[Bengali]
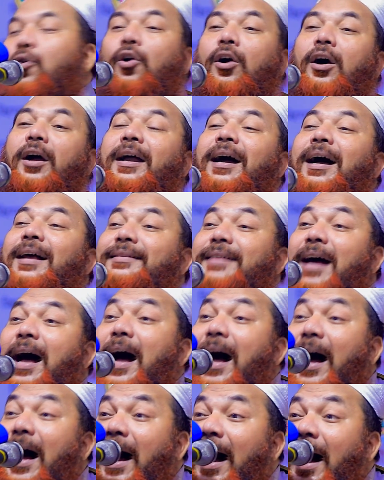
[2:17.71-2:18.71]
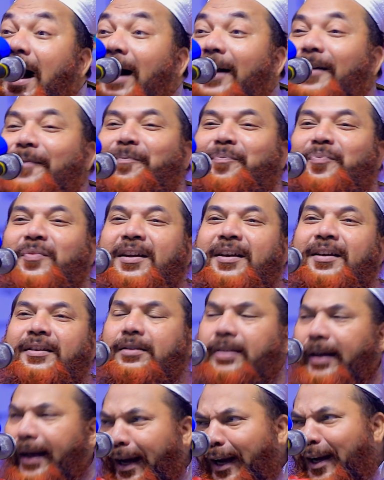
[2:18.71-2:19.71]
কয় হাজার
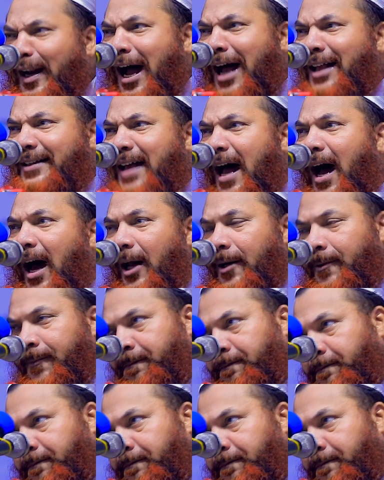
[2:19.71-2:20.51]
তিন হাজার